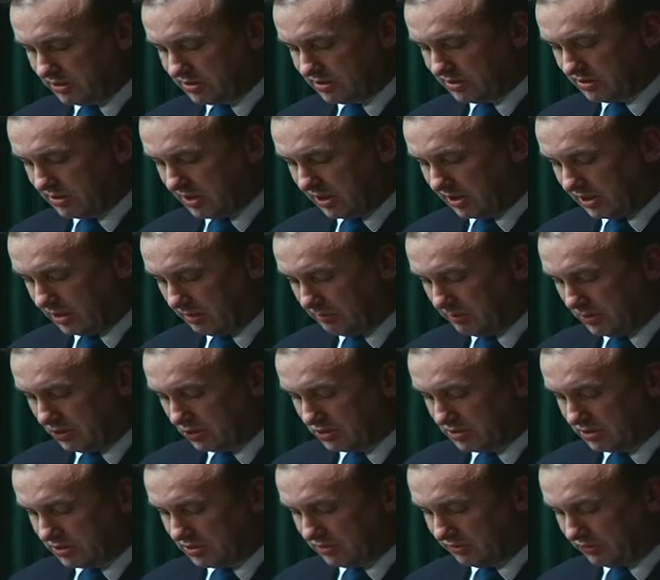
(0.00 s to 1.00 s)
Zyzaka
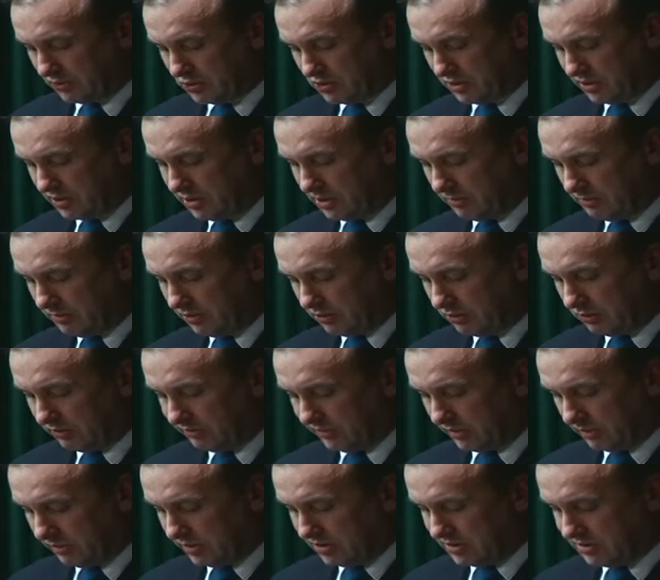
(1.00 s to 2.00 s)
proces tworzenia mitu
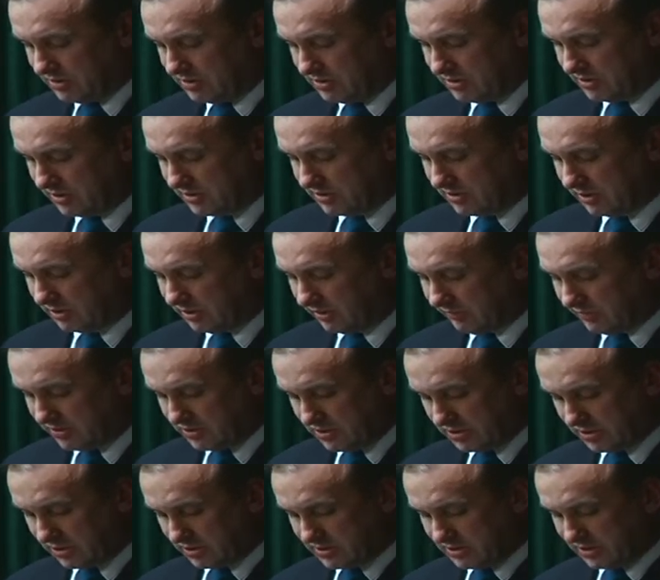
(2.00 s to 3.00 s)
Wałęsy, zastanawia się
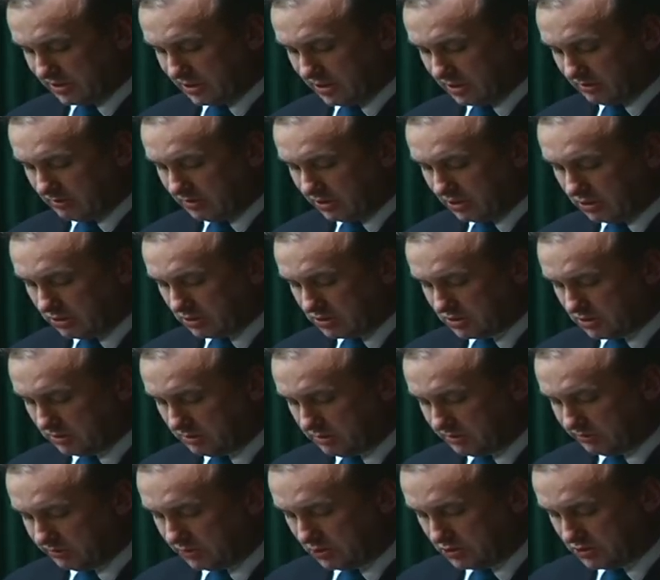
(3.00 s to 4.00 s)
nad cechami jego
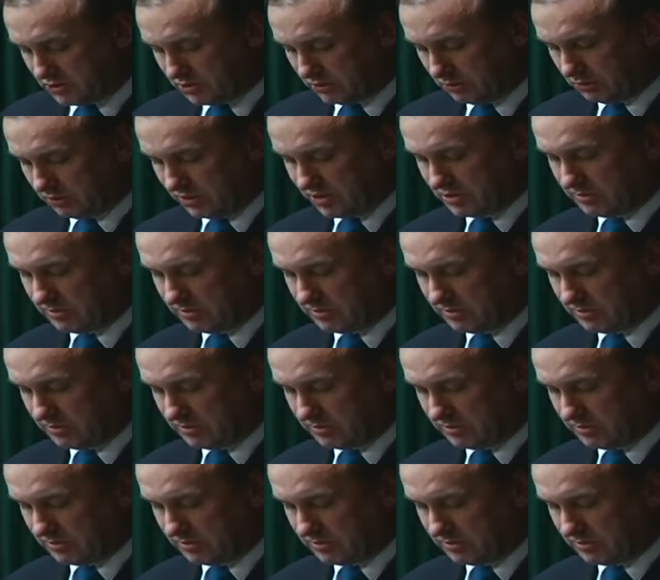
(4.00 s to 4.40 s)
osobowości, które